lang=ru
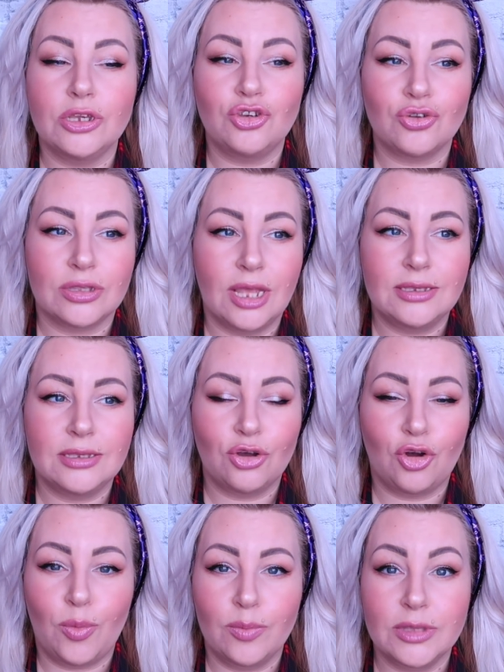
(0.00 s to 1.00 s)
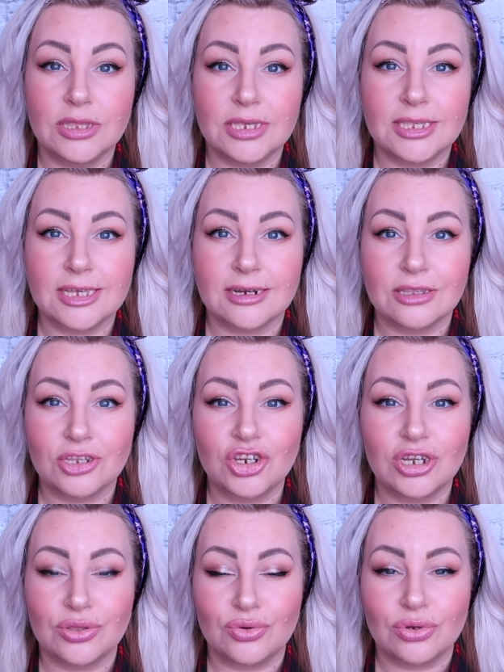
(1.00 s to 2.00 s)
И еще, знаете, такой момент, есть
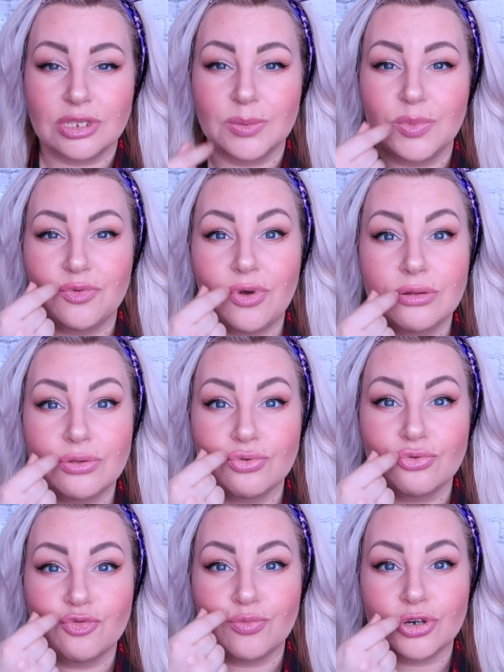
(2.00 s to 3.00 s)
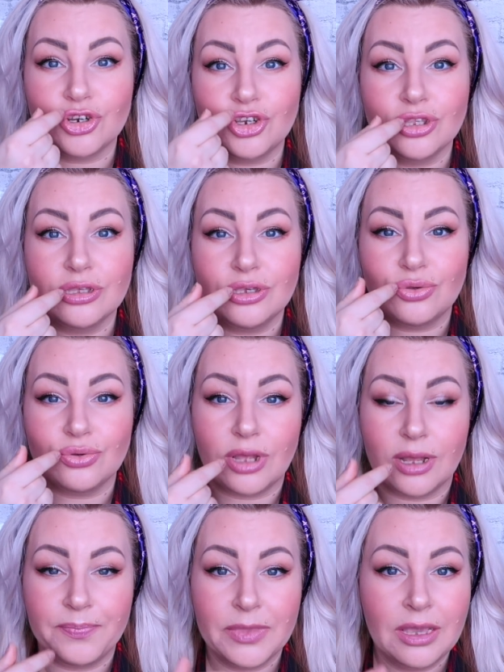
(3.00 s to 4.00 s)
карандаши, которые забиваются вот в морщинки
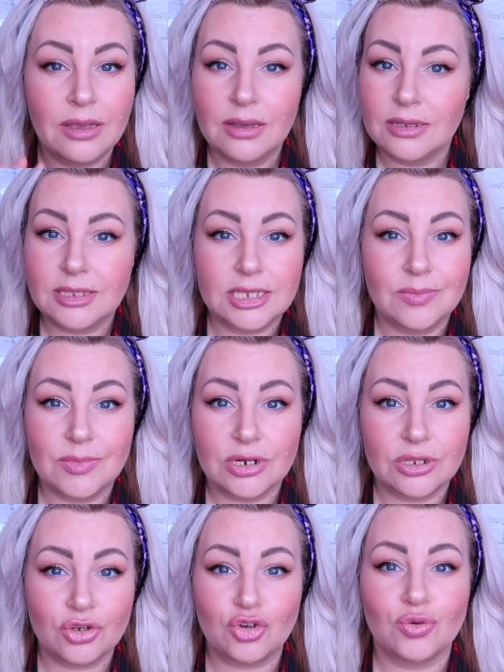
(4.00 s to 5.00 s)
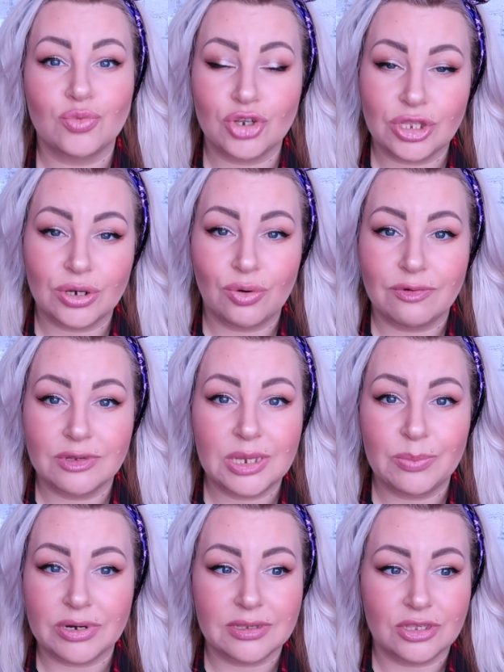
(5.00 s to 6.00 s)
сюда. С этим карандашом же такого
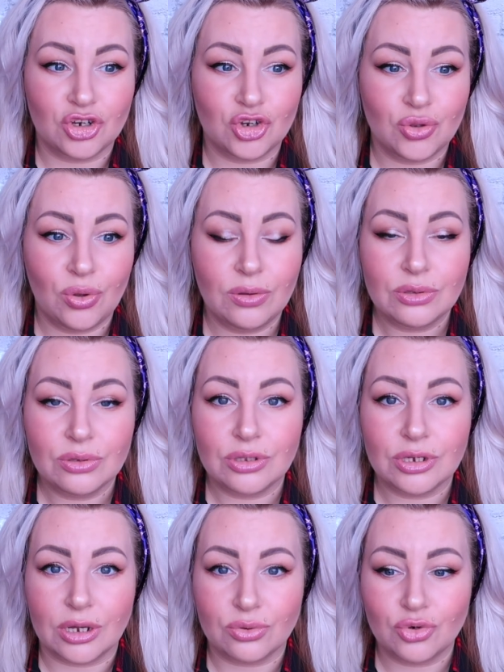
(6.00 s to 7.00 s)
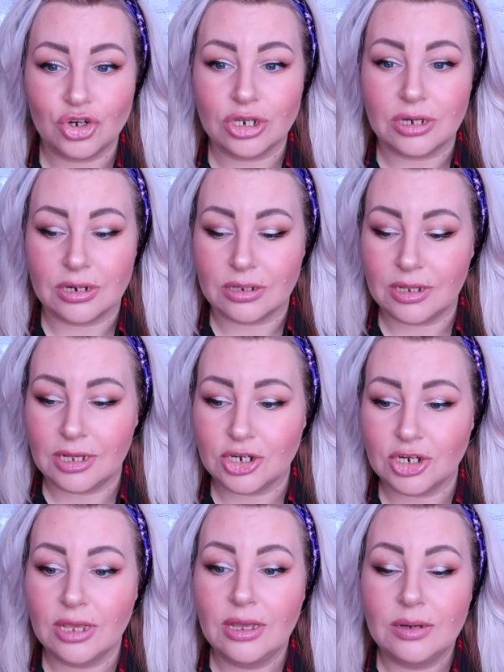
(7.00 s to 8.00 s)
не произошло. То есть хороший
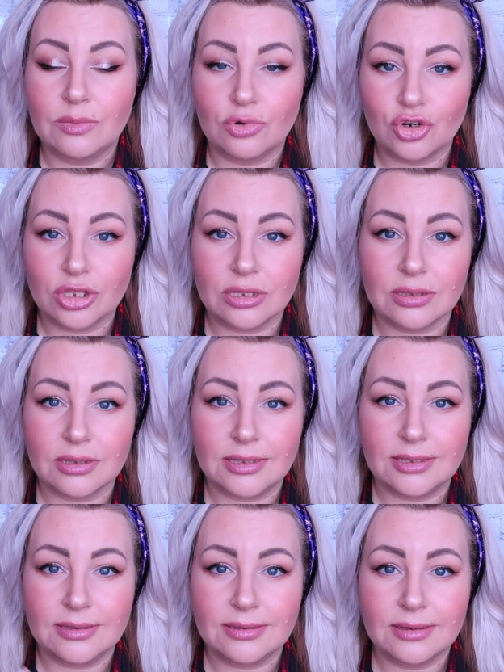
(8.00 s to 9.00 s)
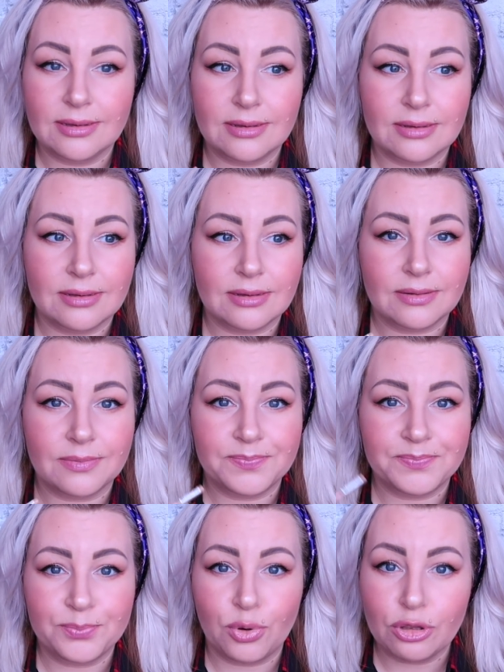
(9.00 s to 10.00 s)
карандаш можно наносить э,
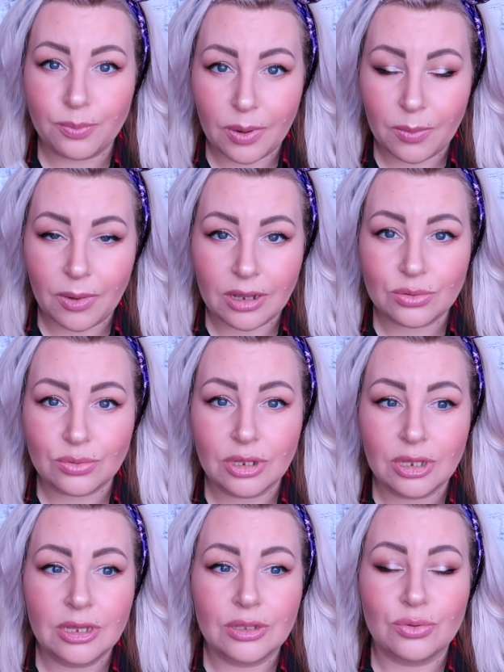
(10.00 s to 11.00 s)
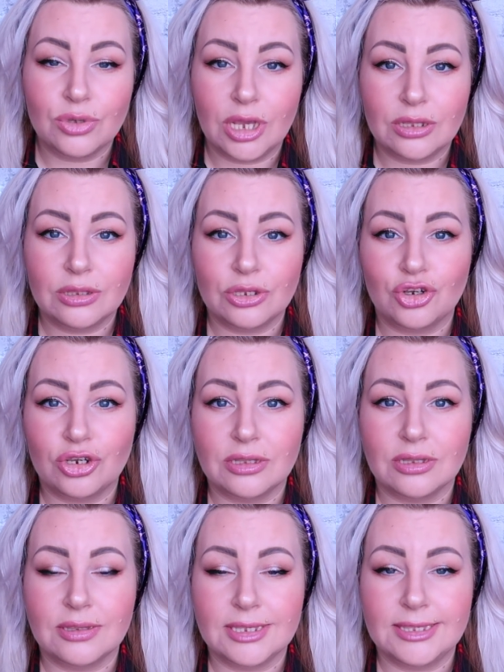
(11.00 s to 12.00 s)
под помаду. Но я нанош,
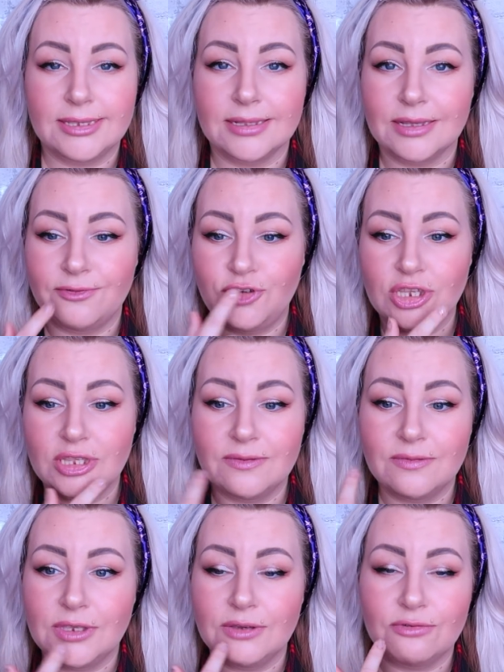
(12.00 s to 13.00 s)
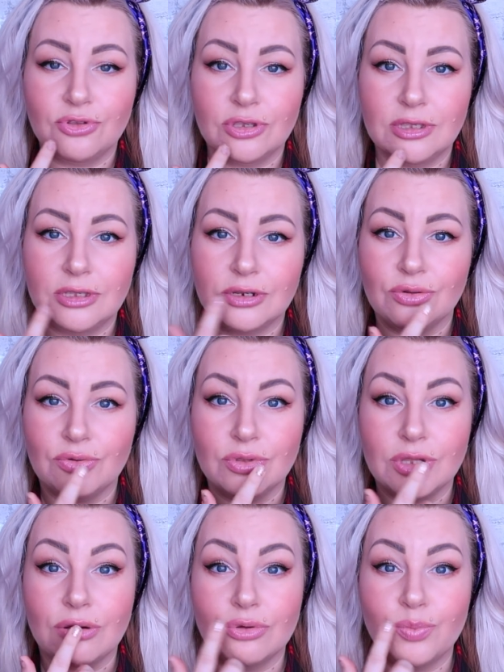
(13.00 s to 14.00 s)
наносила и в чистом виде, вот тестировала
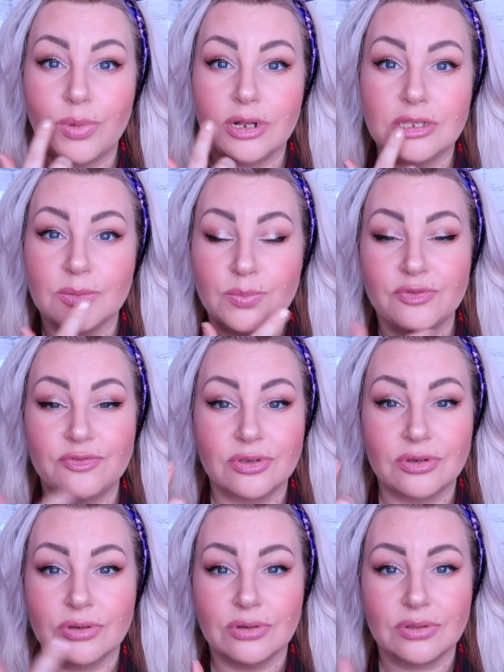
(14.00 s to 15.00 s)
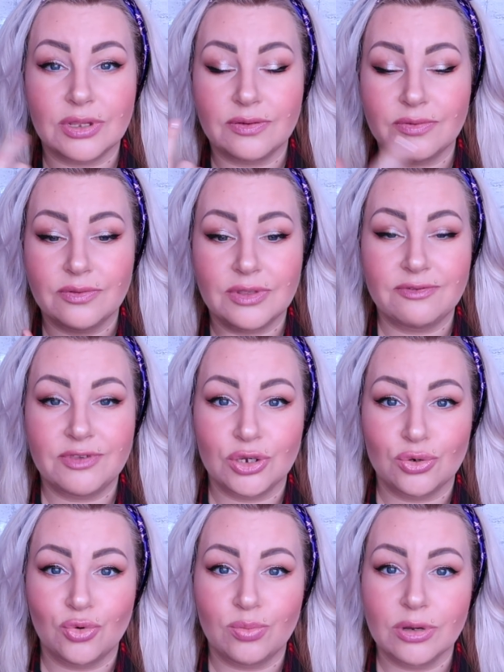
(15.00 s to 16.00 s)
вот так вот пальцем по, все на, на
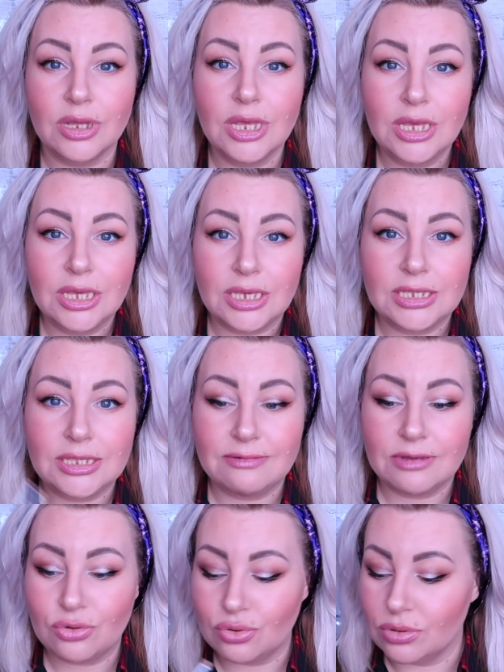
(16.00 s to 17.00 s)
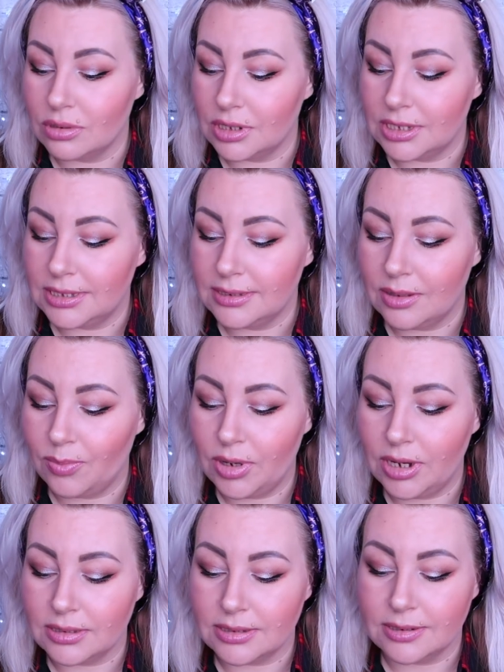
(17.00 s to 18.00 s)
все губы. И сверху наносила
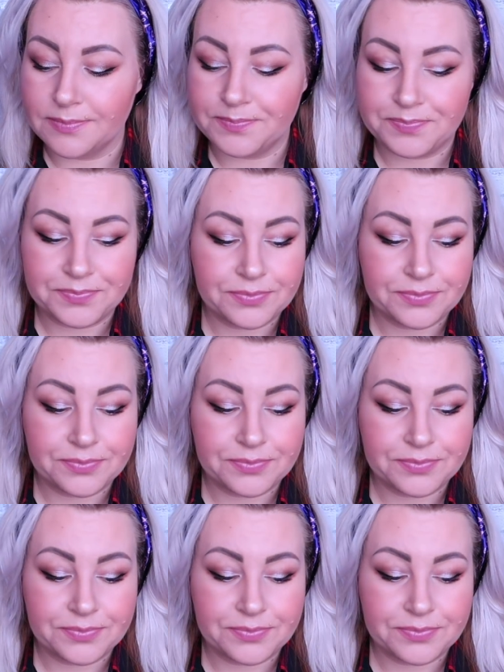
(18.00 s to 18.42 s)
блеск.